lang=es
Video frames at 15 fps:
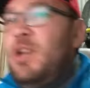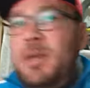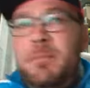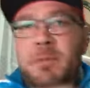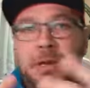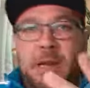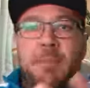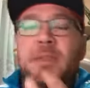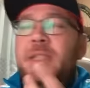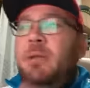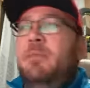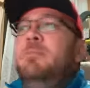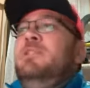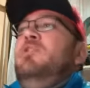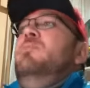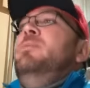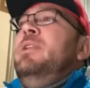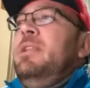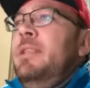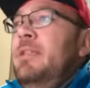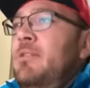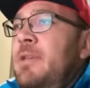que realmente a mí me ha
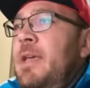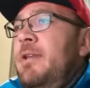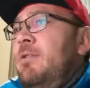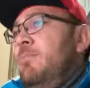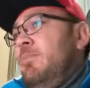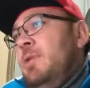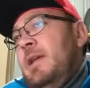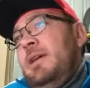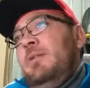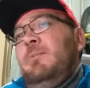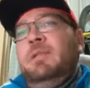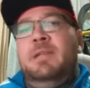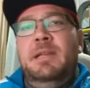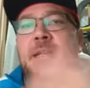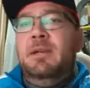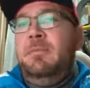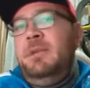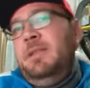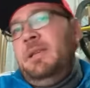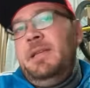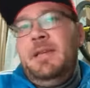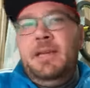sorprendido, ya no por la geometría, la
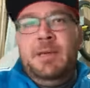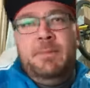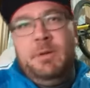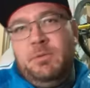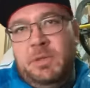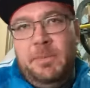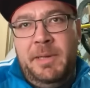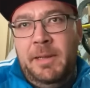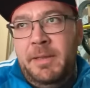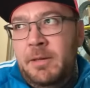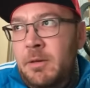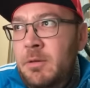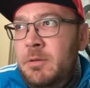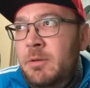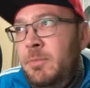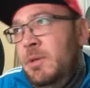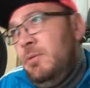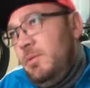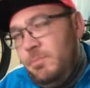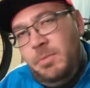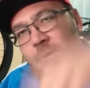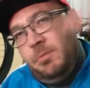geometría me gusta más la de Norco, me
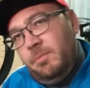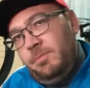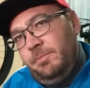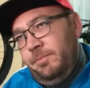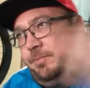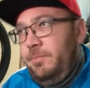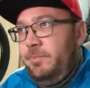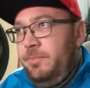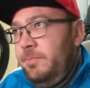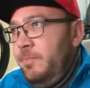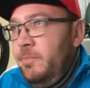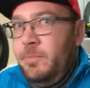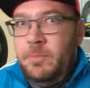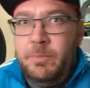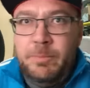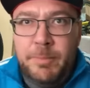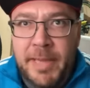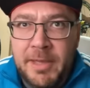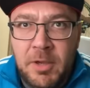gusta. Bueno, para